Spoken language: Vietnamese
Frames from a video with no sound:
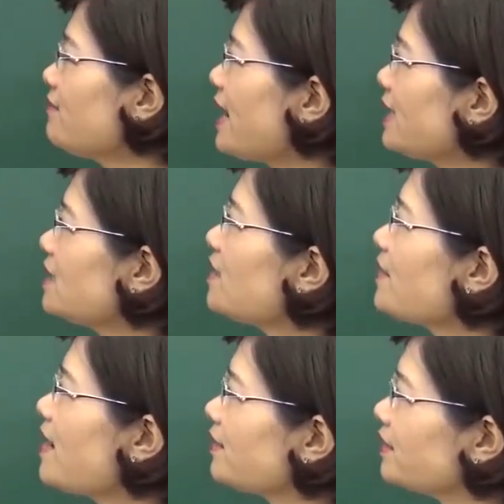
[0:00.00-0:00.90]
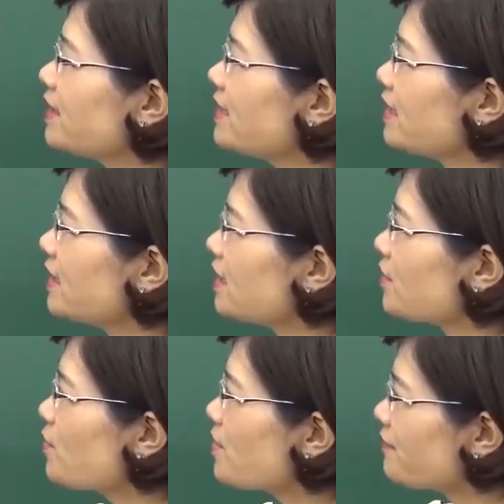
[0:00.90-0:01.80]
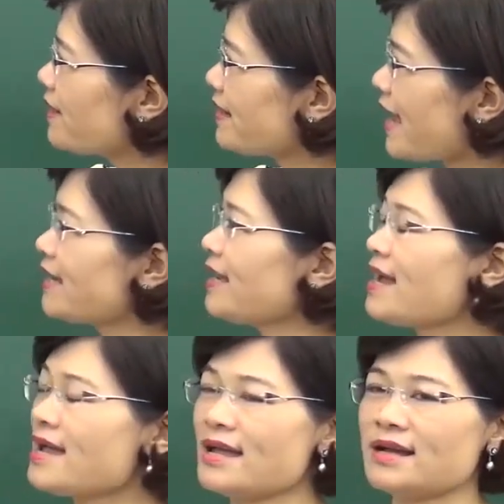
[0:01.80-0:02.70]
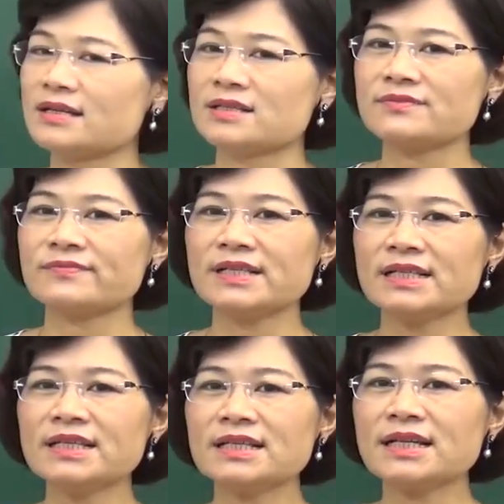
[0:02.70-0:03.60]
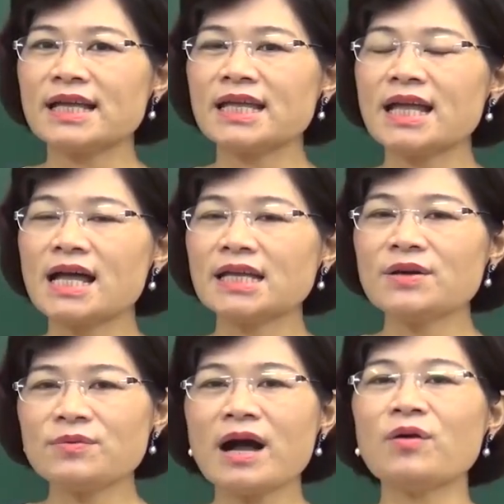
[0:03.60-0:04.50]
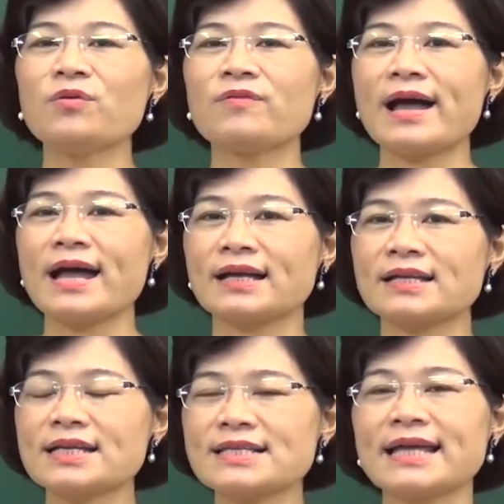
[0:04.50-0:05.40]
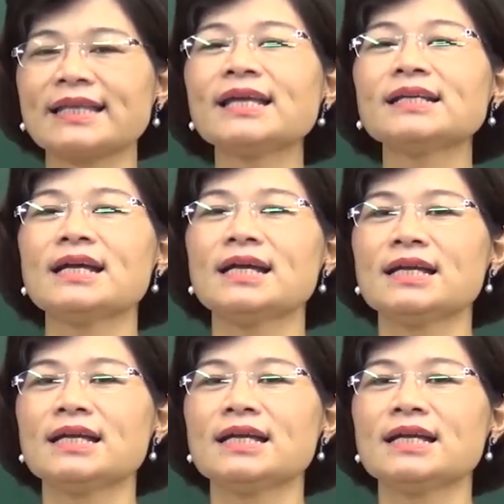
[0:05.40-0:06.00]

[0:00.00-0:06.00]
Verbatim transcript: Và những câu hỏi ờ, của phần này ờ, với những cái ờ, yêu cầu và những cái giải thích